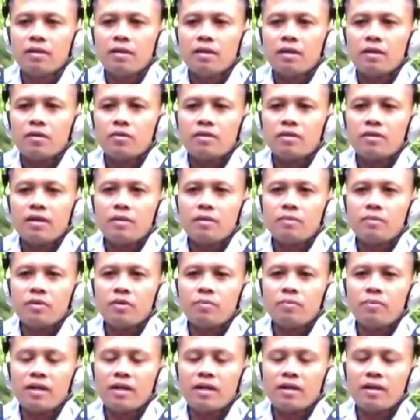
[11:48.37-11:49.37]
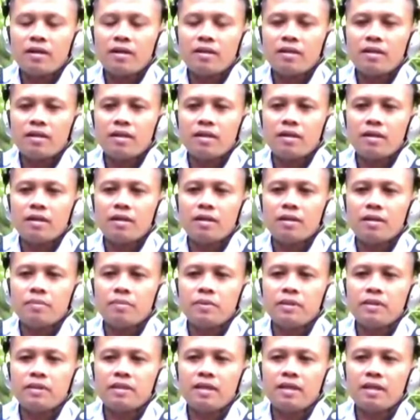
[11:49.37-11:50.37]
rutan merupakan uh,
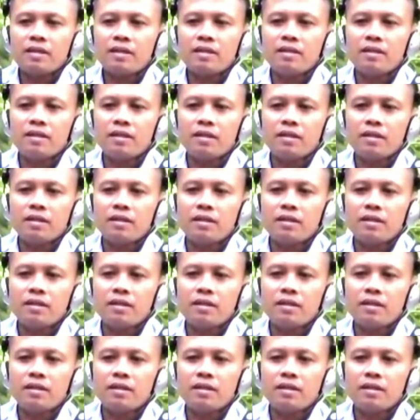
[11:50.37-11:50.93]
bisa di